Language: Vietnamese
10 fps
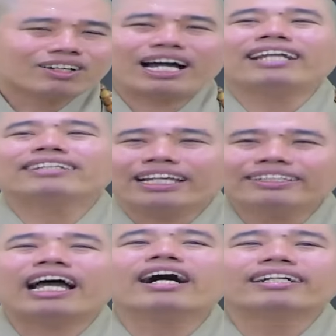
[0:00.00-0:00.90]
còn anh
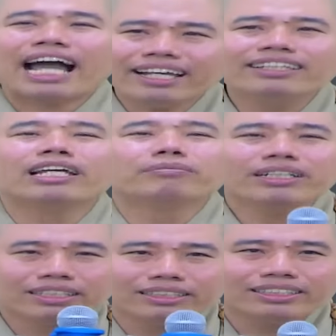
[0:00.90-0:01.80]
chị chờ cái gì
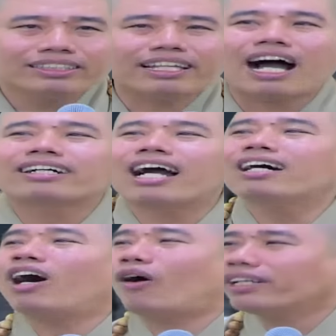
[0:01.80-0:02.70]
mới cười chờ
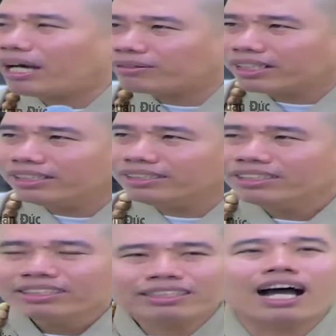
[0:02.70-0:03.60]
cơ hội nào cười
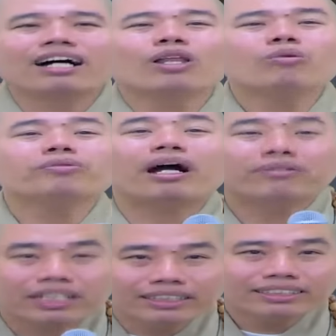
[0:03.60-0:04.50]
chờ lúc
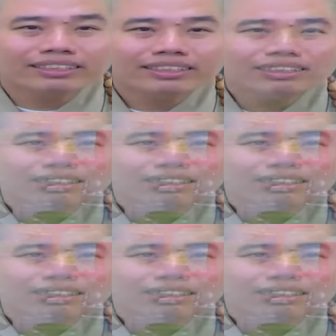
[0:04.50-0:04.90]
nào cười